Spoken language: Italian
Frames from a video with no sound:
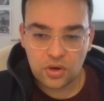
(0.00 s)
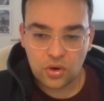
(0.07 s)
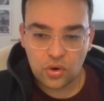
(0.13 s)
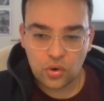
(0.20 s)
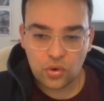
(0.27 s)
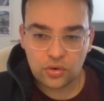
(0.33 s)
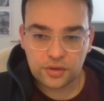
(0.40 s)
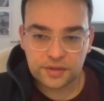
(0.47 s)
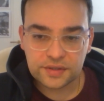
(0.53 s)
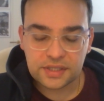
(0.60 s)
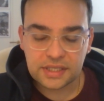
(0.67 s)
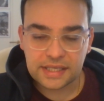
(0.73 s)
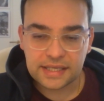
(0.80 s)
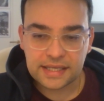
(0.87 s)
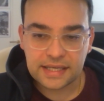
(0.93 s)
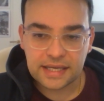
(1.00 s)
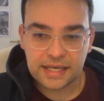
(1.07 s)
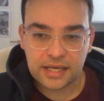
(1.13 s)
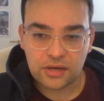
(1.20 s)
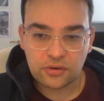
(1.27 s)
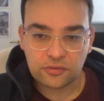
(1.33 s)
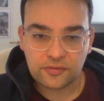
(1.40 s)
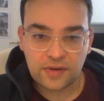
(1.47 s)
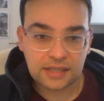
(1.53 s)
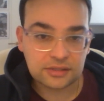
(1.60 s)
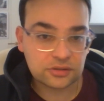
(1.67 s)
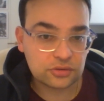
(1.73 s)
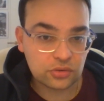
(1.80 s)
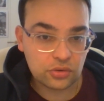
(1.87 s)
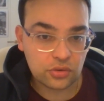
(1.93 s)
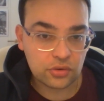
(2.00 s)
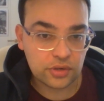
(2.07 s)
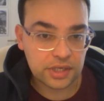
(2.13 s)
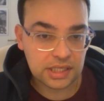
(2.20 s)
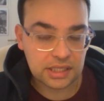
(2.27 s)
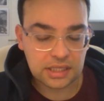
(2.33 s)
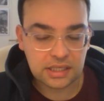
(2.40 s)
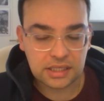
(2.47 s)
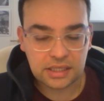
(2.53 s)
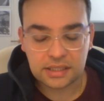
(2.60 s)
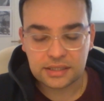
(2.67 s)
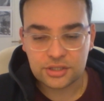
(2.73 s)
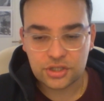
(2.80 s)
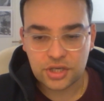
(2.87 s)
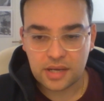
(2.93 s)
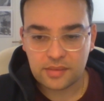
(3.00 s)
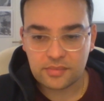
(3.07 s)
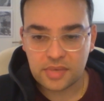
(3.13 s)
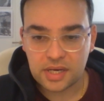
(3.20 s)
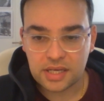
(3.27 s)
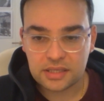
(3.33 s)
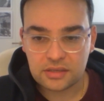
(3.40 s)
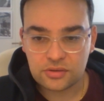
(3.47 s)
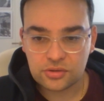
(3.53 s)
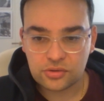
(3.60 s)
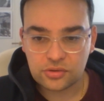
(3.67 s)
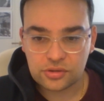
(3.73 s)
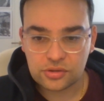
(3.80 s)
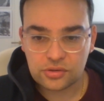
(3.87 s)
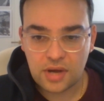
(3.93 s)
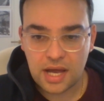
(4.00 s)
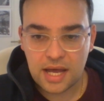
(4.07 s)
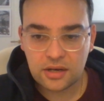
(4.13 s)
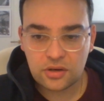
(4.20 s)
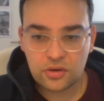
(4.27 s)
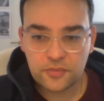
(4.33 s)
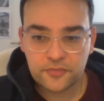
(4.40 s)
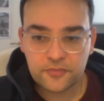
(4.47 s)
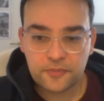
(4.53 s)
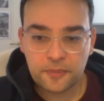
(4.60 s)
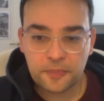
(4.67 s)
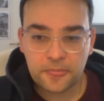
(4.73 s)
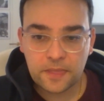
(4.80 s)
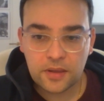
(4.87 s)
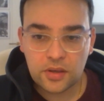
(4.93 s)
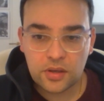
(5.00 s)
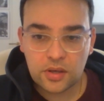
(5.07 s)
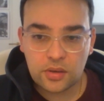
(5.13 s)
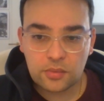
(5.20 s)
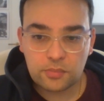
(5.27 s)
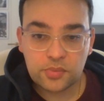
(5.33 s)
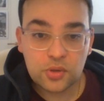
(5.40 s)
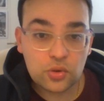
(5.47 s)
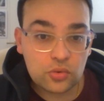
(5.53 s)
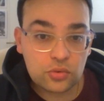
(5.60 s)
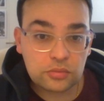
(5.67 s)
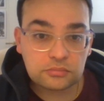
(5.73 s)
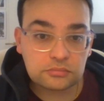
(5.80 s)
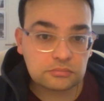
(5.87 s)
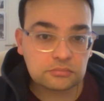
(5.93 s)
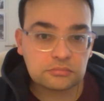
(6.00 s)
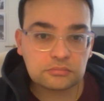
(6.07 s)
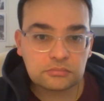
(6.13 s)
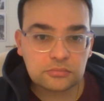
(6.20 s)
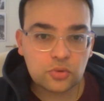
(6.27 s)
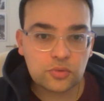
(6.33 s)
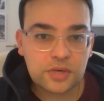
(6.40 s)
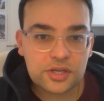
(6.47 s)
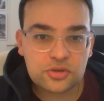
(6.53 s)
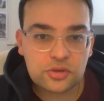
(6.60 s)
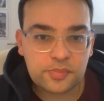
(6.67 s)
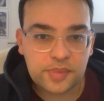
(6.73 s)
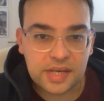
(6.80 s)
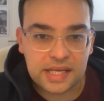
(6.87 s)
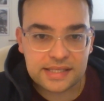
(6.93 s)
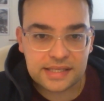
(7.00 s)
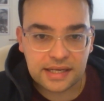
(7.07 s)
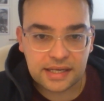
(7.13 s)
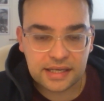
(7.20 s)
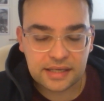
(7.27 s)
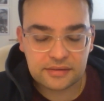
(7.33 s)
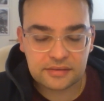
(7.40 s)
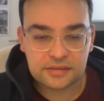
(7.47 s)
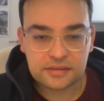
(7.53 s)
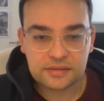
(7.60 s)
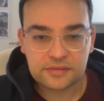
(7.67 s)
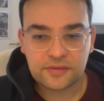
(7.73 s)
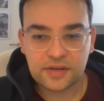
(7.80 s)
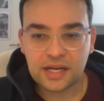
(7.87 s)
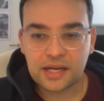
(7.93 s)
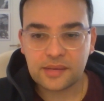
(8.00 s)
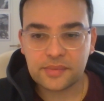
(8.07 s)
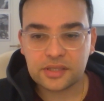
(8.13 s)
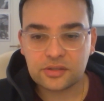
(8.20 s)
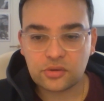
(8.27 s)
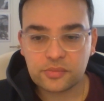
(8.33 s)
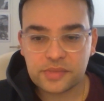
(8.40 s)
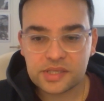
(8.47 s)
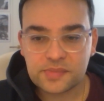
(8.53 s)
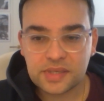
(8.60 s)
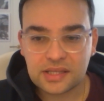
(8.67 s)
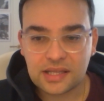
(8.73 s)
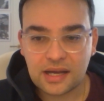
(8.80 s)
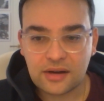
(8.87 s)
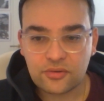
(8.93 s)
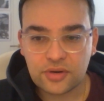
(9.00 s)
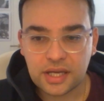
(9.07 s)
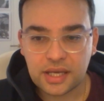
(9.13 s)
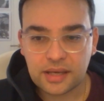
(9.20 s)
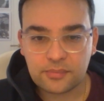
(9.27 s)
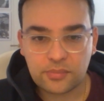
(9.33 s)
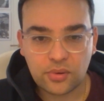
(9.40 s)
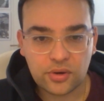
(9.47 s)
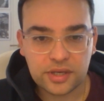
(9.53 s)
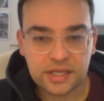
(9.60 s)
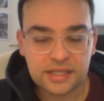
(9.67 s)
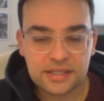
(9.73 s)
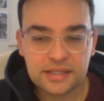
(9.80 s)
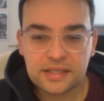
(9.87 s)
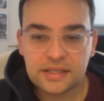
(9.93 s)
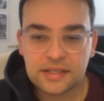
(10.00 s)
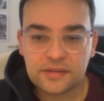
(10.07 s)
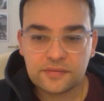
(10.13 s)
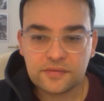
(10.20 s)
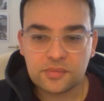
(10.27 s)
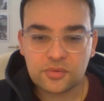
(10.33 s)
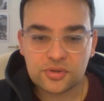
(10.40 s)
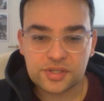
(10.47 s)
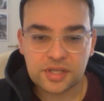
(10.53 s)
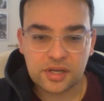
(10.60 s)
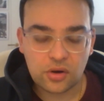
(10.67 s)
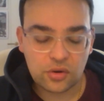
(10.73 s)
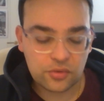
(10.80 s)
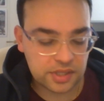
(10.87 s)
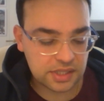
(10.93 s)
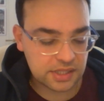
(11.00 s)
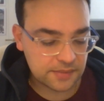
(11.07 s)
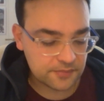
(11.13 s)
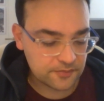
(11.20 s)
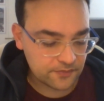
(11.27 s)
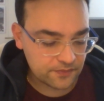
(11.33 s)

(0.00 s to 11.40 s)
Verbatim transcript: ordini che ho fatto il dicembre dello scorso anno, più una sorpresa che eh, francamente non mi aspettavo e che poi vi mostrerò. Quindi